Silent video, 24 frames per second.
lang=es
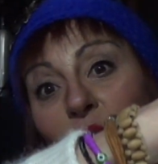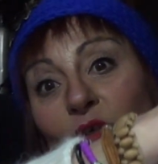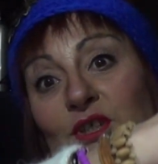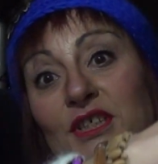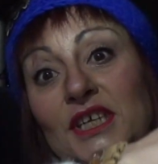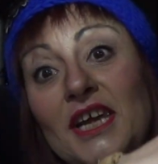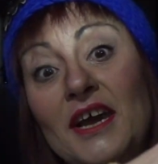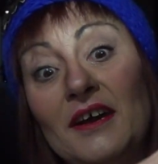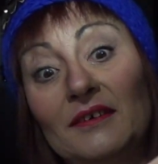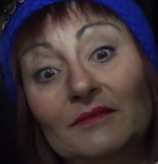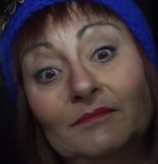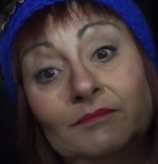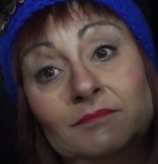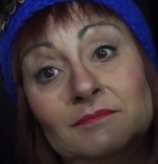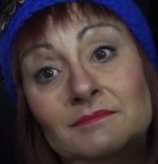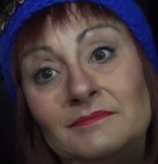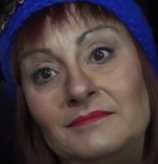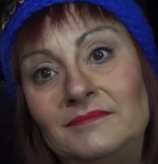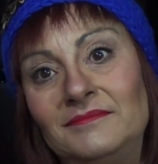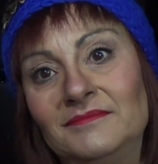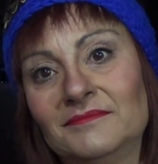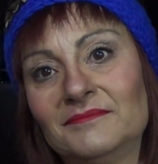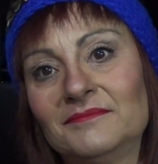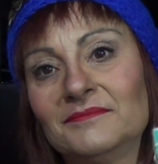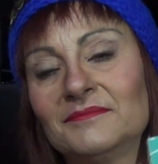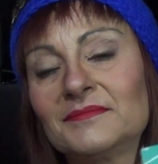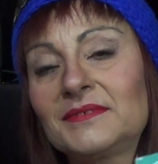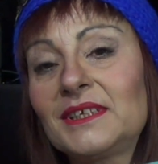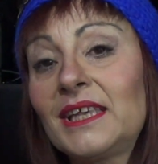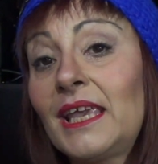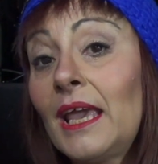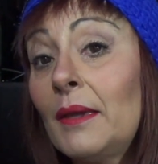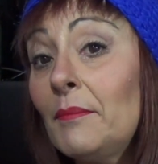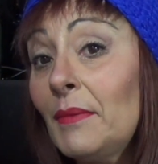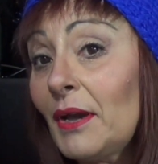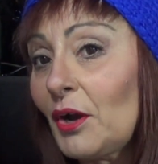O sea, mm,
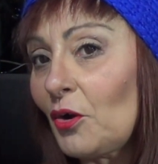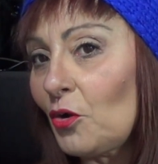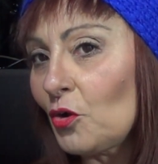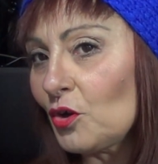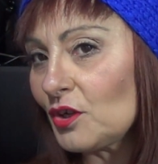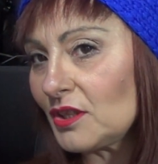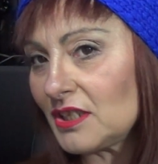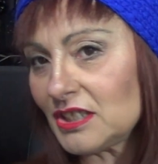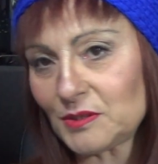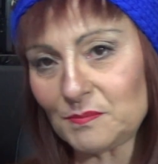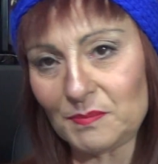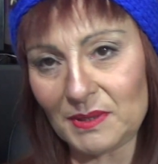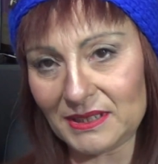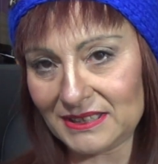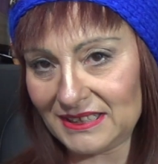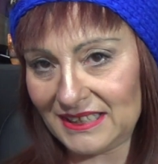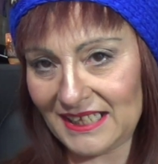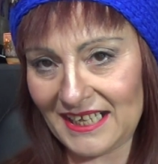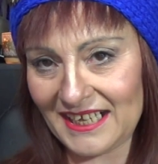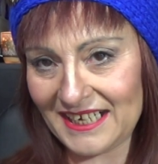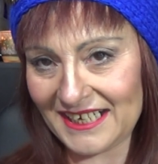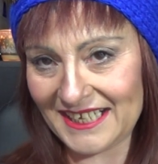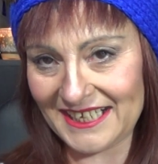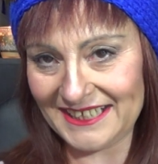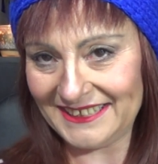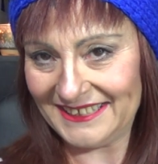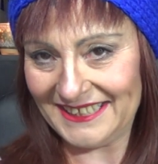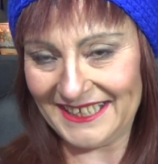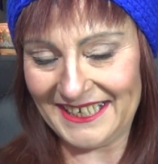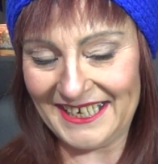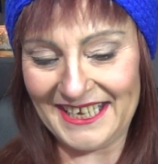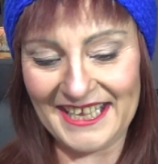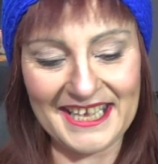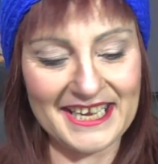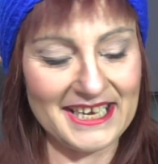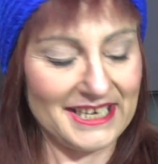qué mejor despertar que
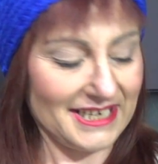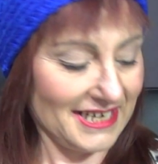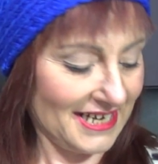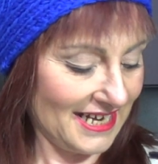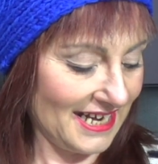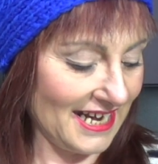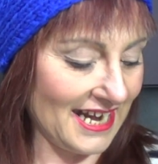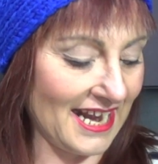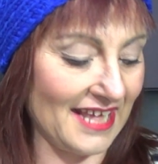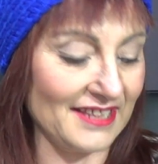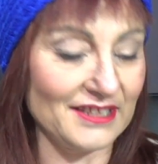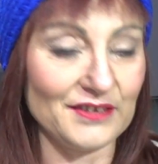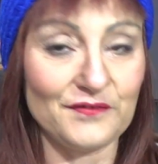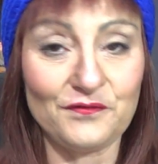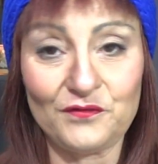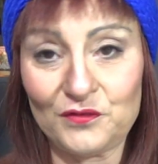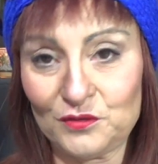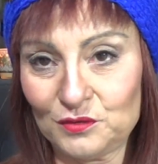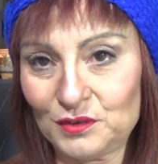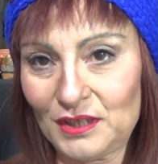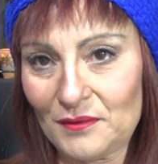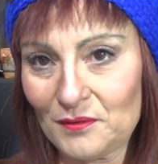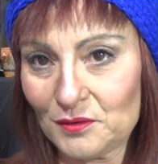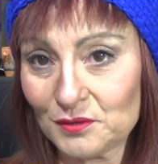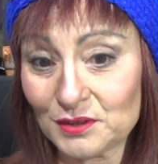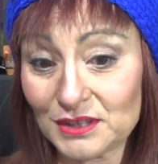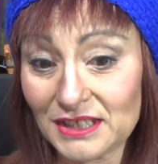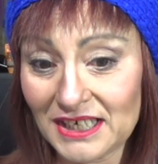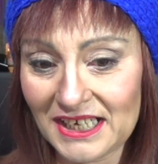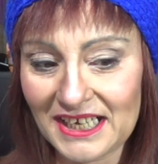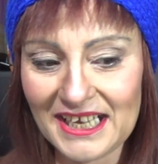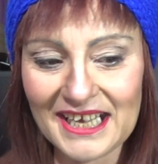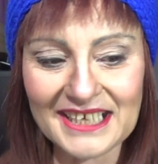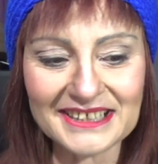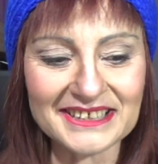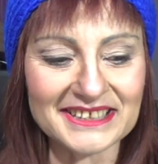tener la disfruta box
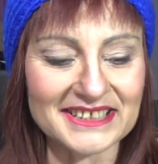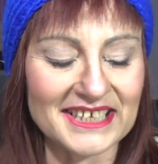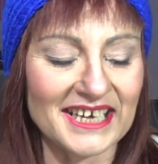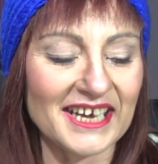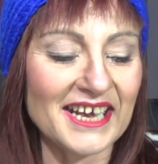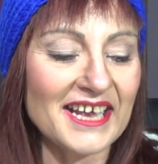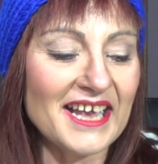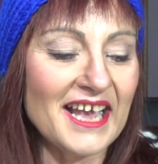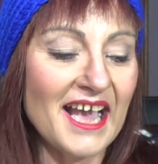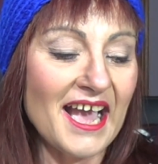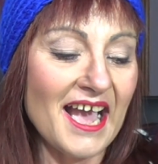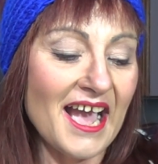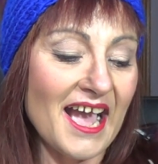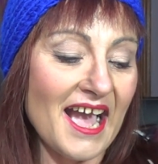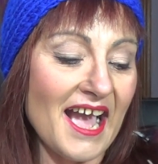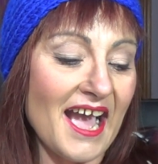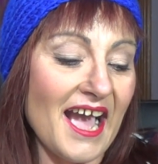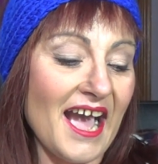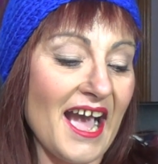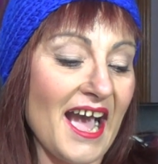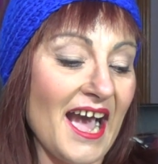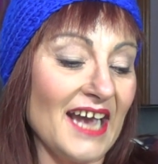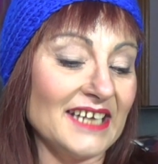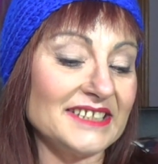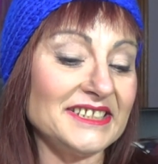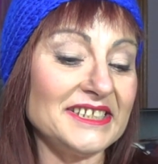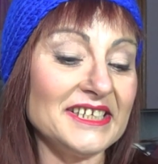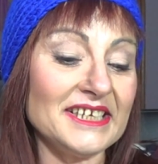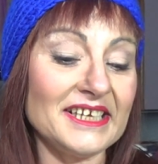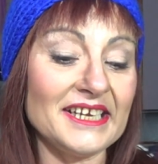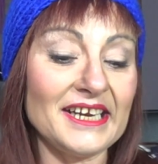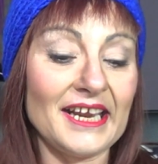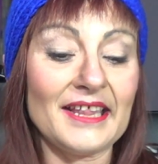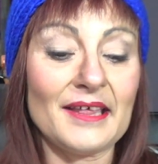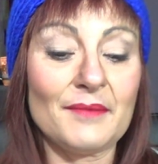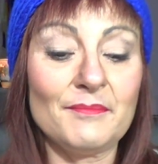en casa. Así
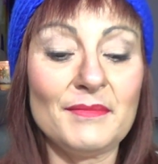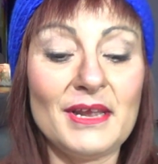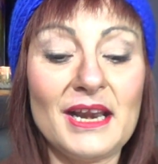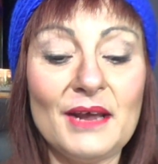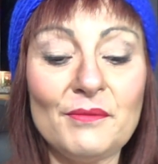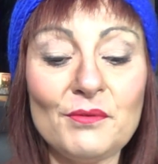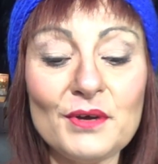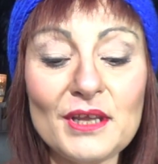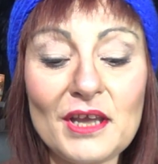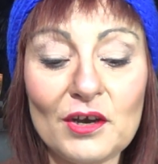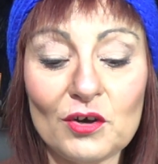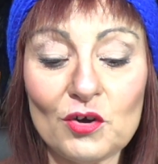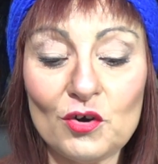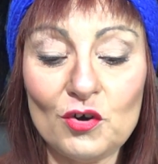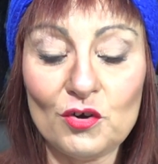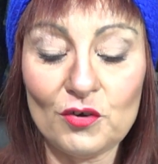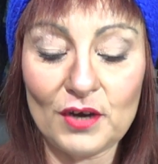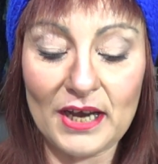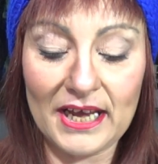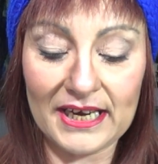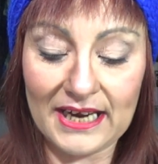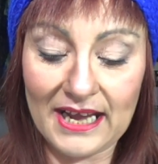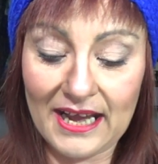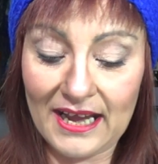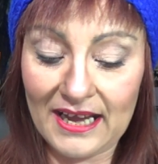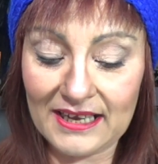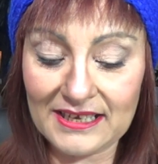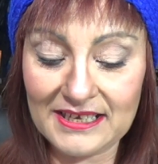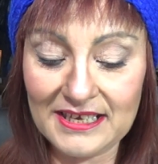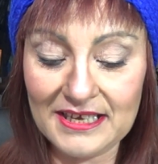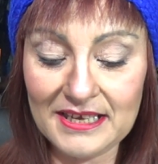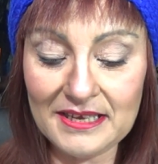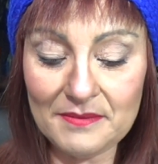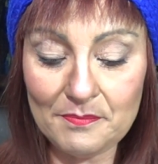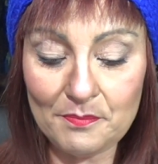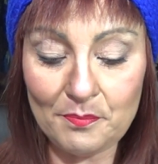que nada, me la voy a colocar
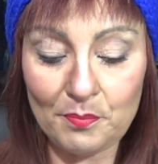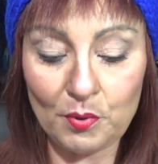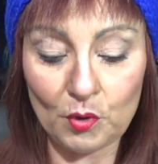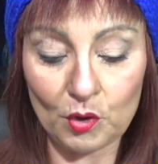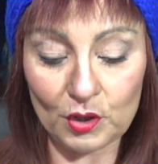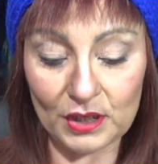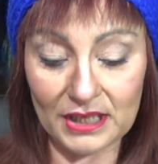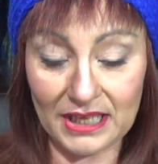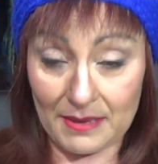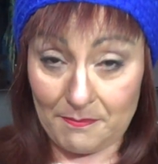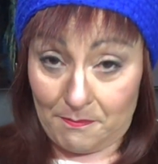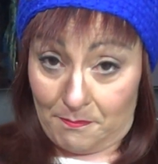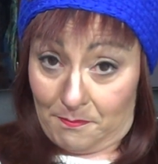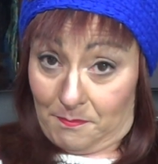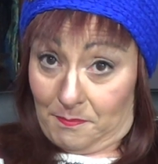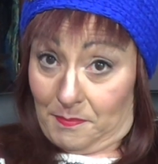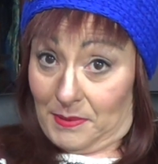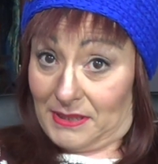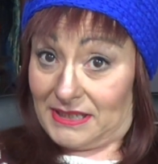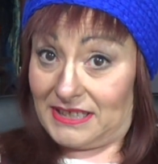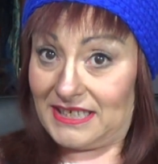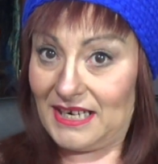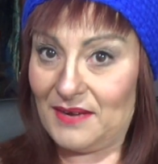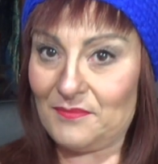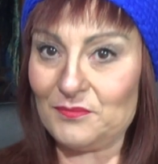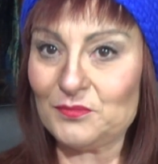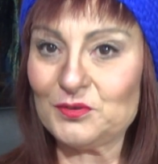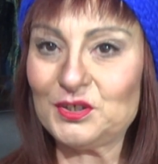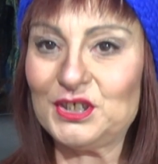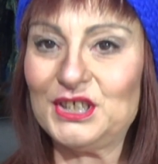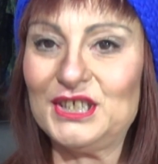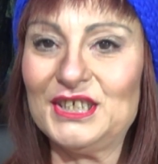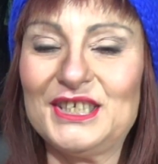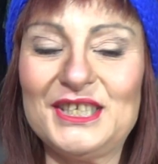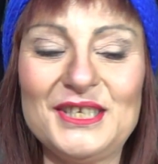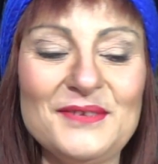aquí porque pesa
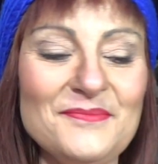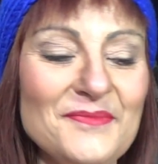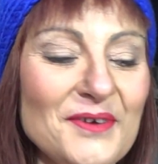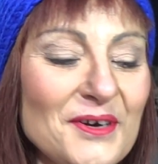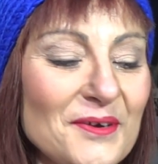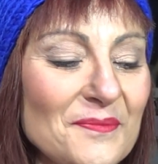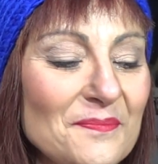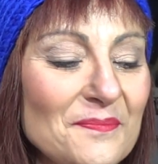muchísimo.